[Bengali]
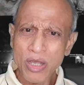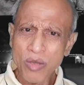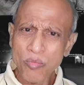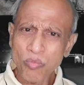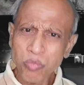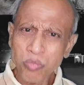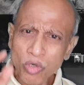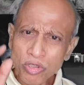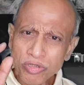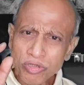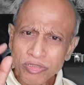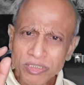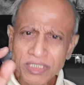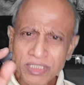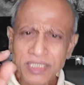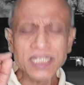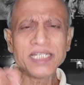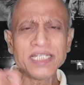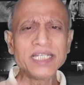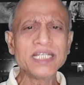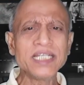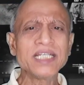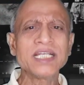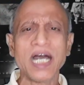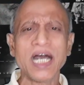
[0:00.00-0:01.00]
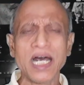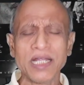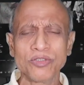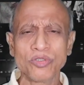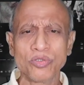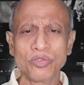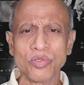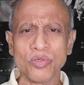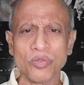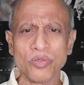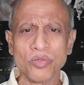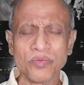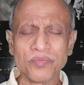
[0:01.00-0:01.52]
প্রত্যেকটি খাদ্য
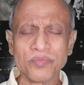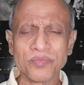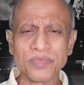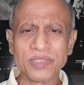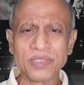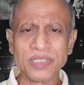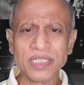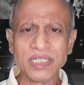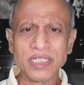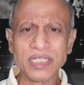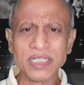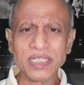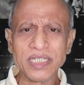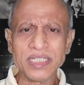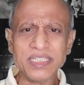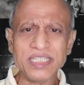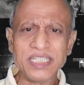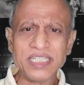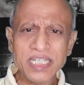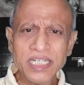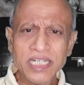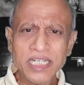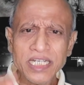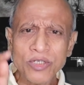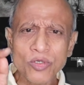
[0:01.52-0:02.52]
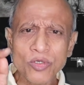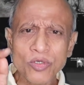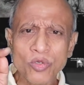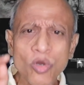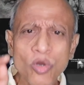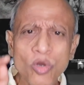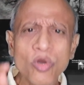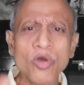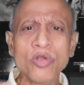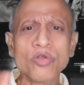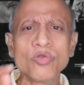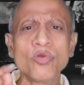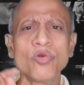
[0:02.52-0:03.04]
যিনি
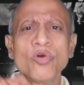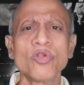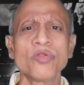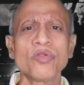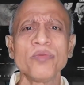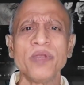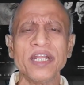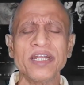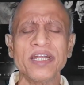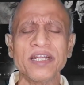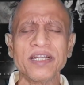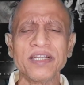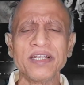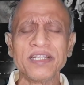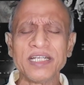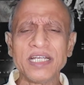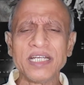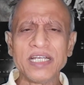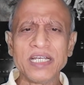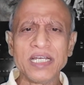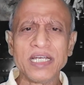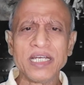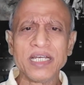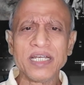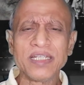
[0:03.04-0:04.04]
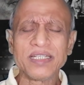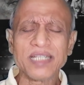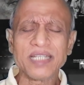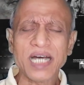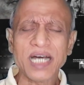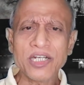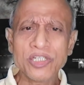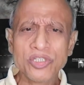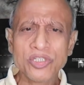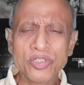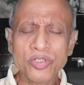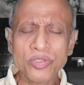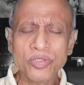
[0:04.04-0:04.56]
গ্রহণ করবেন
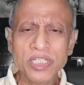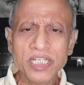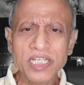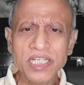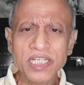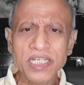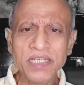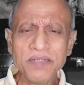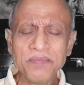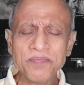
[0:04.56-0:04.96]
তার যদি